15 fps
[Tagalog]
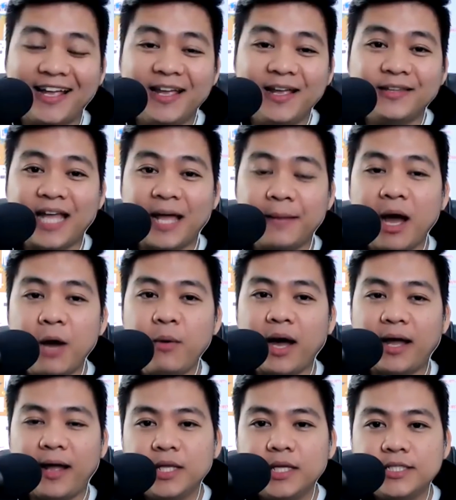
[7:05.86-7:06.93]
Ah, okay. Nanbawa,
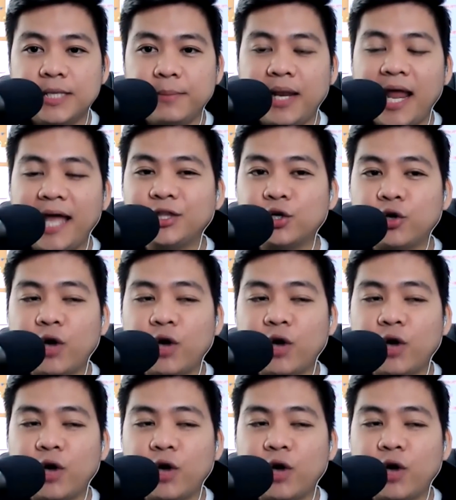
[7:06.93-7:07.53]
si Melandro,